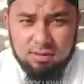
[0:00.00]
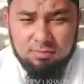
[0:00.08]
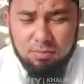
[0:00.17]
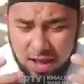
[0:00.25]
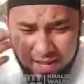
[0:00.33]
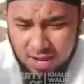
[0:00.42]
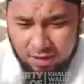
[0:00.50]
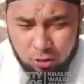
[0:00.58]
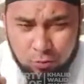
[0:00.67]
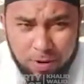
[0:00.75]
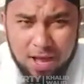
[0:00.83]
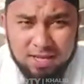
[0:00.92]
Banyak
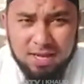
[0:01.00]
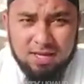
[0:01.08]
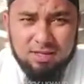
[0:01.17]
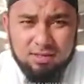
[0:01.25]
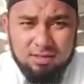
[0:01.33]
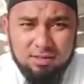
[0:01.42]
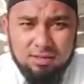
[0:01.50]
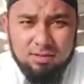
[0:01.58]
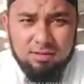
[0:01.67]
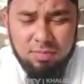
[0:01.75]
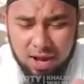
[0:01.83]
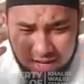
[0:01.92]
lupanya,
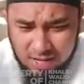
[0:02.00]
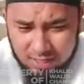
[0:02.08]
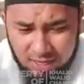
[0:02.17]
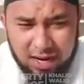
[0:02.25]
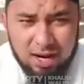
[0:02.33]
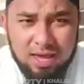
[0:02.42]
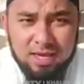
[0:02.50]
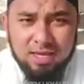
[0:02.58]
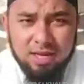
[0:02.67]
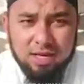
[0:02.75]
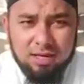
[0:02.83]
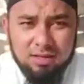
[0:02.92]
banyak
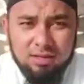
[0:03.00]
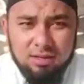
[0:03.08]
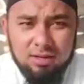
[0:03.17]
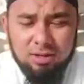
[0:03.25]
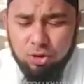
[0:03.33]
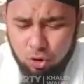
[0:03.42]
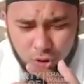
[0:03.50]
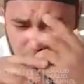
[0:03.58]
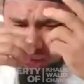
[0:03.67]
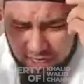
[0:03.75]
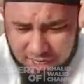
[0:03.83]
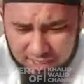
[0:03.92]
lalainya,
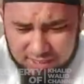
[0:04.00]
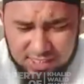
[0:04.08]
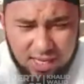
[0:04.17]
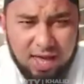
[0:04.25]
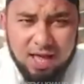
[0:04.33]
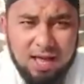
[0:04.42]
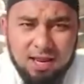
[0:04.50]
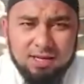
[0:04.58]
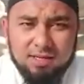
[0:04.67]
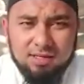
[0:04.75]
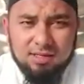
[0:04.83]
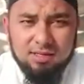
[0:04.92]
dosa dan kesalahan.
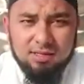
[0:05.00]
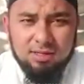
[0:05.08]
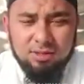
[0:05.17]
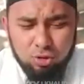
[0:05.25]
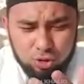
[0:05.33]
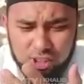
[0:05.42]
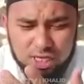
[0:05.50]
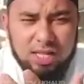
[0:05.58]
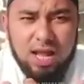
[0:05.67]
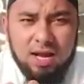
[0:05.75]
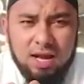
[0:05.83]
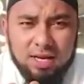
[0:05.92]
Dosa
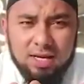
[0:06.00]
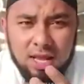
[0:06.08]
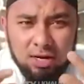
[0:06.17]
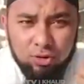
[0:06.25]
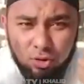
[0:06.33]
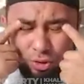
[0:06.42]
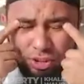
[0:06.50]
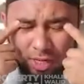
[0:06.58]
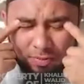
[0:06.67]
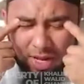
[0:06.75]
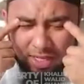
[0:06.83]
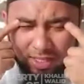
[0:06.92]
tangan,
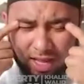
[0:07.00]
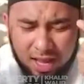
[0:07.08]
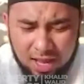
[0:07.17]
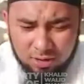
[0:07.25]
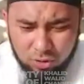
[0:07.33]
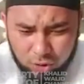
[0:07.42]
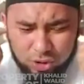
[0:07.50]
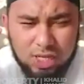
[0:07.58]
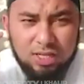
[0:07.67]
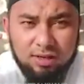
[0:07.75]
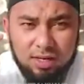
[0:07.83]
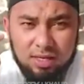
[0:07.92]
dosa mata,
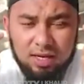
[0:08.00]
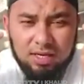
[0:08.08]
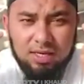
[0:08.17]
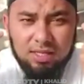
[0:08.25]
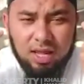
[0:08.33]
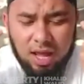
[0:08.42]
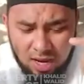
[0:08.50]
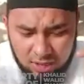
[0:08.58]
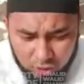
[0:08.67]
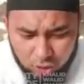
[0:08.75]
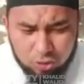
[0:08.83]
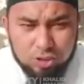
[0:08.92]
dosa telinga kita,
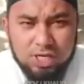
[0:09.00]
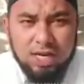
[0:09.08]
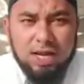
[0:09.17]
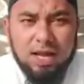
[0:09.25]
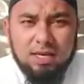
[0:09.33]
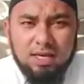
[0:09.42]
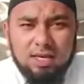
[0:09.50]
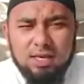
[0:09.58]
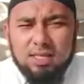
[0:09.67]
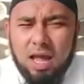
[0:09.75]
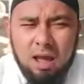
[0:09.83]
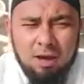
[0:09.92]
dosa kaki
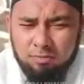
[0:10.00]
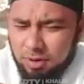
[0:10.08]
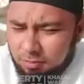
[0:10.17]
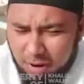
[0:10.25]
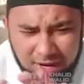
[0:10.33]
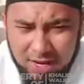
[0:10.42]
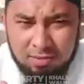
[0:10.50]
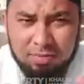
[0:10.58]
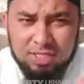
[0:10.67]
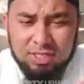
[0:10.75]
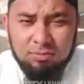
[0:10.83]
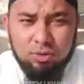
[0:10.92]
kita, berbagai
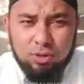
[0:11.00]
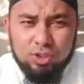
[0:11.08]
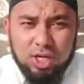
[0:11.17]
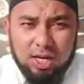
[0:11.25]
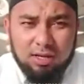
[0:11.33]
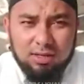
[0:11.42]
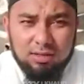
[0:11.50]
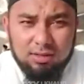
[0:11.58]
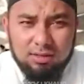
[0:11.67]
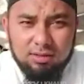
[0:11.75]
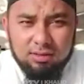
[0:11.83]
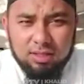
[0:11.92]
macam dosa
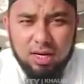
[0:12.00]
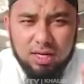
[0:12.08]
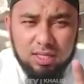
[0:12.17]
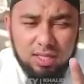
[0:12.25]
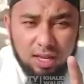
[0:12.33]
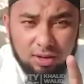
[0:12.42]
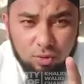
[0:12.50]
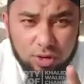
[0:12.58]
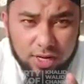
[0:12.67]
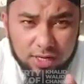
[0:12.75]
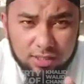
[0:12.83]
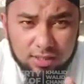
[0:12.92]
telah kita lakukan.